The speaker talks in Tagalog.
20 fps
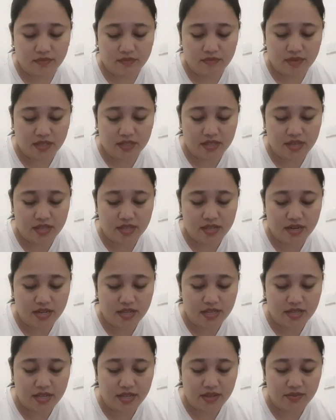Magdadala
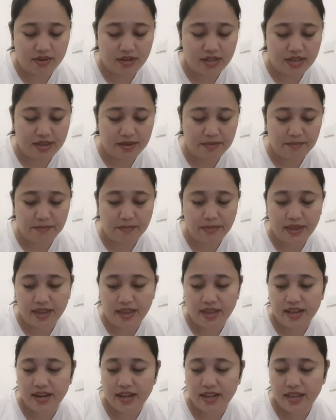tayo ng
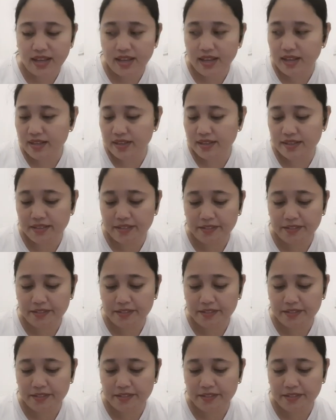pera.